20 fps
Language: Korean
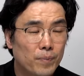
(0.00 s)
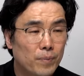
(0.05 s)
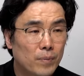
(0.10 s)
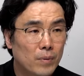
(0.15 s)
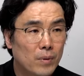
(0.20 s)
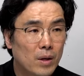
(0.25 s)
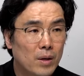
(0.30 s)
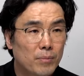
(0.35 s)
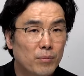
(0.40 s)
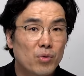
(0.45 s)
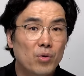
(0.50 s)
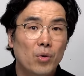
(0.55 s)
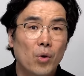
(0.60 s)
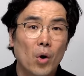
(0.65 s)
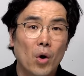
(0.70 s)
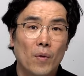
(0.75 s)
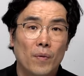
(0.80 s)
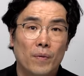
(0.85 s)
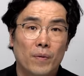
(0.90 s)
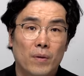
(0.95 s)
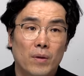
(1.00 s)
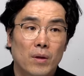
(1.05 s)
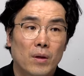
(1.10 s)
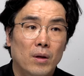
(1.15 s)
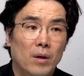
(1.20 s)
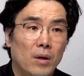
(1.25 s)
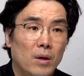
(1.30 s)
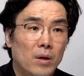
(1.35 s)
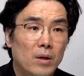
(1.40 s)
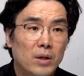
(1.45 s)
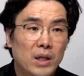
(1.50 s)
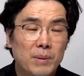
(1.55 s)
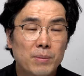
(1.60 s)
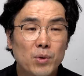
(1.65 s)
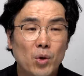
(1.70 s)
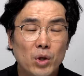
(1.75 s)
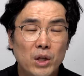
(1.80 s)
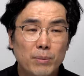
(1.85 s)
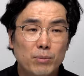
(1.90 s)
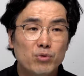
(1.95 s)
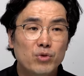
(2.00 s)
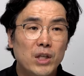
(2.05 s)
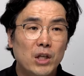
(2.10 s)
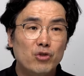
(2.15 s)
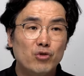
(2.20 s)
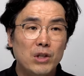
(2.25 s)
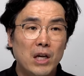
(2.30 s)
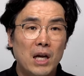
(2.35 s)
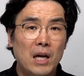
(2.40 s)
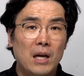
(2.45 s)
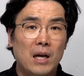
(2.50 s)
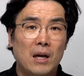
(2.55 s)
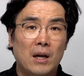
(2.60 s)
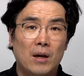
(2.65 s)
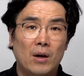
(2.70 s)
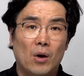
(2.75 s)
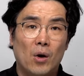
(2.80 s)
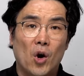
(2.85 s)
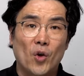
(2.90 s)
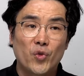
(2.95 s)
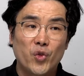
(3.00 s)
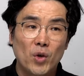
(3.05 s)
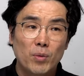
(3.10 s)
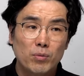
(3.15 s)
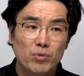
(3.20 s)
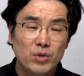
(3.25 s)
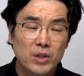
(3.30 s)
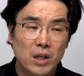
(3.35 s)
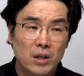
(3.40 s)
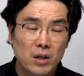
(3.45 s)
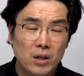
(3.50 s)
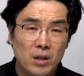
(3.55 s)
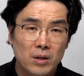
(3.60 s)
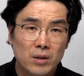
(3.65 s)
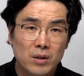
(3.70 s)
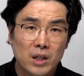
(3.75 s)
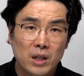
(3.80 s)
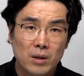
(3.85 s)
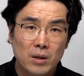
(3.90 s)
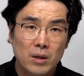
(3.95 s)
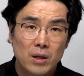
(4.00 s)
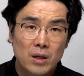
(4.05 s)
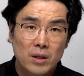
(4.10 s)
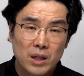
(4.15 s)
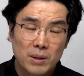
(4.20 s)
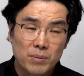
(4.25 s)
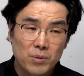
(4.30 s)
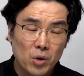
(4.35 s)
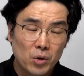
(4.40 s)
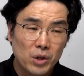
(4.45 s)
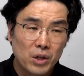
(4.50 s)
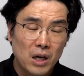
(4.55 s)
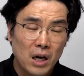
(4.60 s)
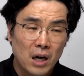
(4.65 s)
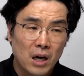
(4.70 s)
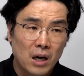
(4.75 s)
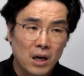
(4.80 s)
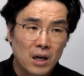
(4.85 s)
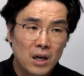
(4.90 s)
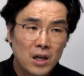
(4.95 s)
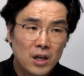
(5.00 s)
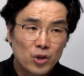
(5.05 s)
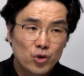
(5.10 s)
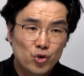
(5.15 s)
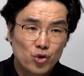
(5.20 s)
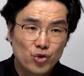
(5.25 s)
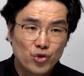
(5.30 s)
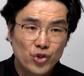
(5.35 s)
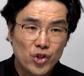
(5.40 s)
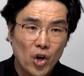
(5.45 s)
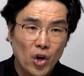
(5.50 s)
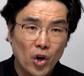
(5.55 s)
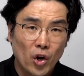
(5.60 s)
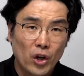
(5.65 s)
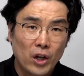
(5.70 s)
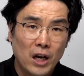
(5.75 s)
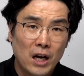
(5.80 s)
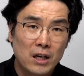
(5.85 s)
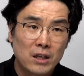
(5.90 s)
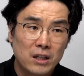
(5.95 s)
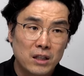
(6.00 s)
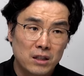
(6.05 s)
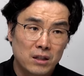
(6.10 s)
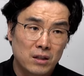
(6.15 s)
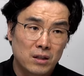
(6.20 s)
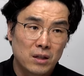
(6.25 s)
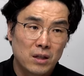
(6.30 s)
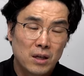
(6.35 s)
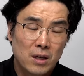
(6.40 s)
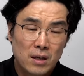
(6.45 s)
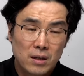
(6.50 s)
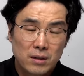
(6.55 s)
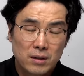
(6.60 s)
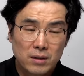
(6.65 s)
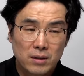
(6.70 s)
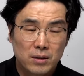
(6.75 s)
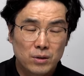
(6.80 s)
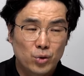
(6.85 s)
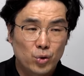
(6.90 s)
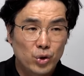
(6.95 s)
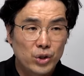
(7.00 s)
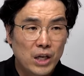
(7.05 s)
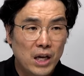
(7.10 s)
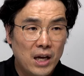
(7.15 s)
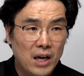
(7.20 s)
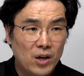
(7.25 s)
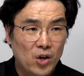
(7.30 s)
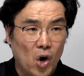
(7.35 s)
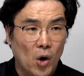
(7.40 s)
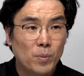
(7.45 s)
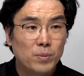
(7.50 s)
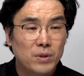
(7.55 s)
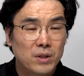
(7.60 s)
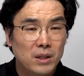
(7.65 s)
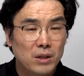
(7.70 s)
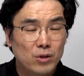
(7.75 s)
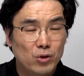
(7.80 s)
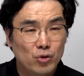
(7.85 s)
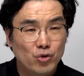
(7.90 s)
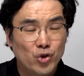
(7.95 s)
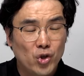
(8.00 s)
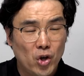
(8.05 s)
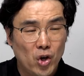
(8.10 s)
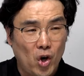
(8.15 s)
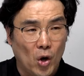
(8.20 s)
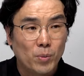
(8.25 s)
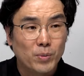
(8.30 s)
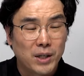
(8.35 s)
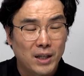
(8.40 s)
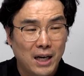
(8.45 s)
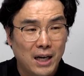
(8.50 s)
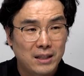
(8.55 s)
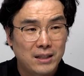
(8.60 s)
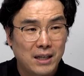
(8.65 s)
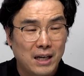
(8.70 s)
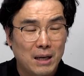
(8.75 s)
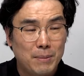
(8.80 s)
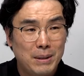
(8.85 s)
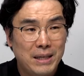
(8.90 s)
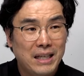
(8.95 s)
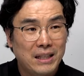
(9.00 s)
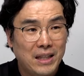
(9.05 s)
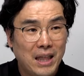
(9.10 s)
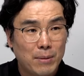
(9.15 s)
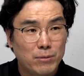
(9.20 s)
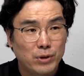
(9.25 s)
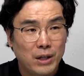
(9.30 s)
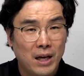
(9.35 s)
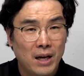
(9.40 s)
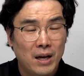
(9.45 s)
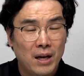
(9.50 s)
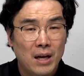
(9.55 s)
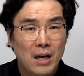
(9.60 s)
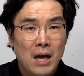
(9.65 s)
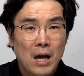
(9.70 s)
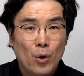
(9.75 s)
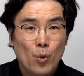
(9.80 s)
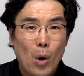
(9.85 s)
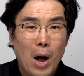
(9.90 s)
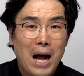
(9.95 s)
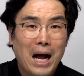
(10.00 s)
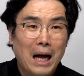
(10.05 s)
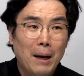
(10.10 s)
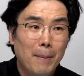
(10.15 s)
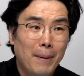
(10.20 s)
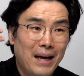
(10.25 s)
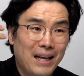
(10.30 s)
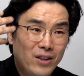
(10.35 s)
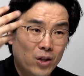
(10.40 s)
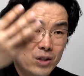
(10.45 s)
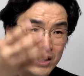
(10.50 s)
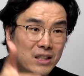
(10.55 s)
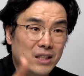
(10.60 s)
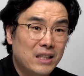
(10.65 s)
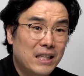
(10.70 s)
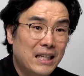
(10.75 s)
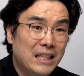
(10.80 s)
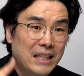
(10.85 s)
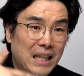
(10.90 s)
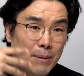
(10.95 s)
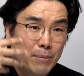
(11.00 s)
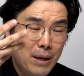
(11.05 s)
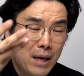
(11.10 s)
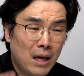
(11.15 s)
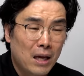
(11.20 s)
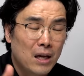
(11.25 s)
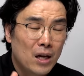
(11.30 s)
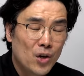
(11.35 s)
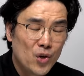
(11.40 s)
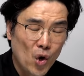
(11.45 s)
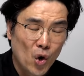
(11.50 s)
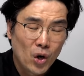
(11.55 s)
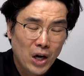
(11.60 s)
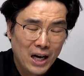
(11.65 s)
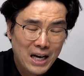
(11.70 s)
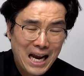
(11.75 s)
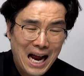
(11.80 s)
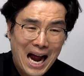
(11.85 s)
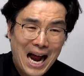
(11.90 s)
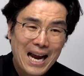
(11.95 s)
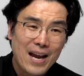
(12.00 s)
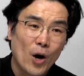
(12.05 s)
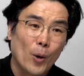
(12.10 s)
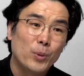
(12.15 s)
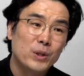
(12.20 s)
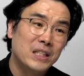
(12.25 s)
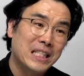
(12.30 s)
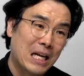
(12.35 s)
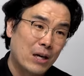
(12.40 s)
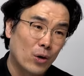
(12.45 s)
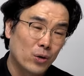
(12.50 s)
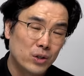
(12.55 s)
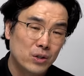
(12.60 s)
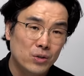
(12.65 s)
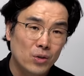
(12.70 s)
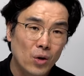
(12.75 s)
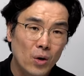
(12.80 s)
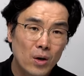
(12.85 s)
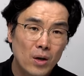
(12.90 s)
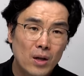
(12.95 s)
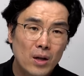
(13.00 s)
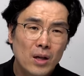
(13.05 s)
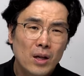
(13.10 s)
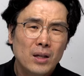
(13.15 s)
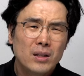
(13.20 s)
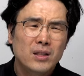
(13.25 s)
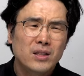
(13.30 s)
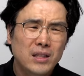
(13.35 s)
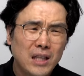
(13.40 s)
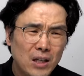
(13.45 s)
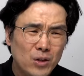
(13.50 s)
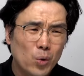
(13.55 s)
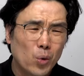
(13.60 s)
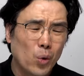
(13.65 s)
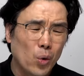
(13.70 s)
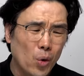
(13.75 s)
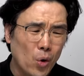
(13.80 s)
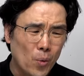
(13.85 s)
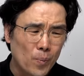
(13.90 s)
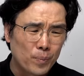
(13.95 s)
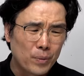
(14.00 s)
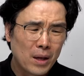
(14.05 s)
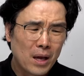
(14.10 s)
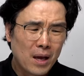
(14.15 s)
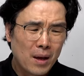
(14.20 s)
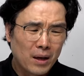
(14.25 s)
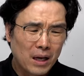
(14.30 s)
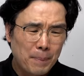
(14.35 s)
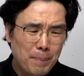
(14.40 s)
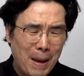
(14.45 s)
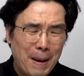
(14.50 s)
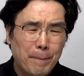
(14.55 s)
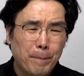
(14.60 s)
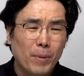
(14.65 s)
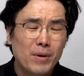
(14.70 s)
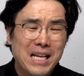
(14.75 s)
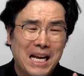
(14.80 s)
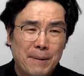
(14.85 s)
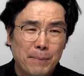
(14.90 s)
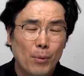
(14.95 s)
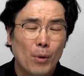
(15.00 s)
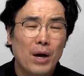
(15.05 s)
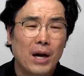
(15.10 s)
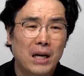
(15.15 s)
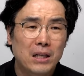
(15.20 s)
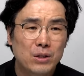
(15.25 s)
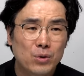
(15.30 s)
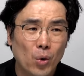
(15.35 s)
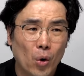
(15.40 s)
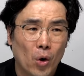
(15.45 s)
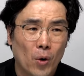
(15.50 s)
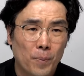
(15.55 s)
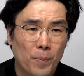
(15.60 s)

물론 김건희 문제 중에 어떤 문제는 기, 김건희가 윤석열이라는 그 뒤에 검, 윤석열 검사라는 사람이 있기 때문에 과감하게 했던 짓들이 있기 때문에 연관이 아예 없진 않거든요. 그래도 그냥 백 번 양보해가지고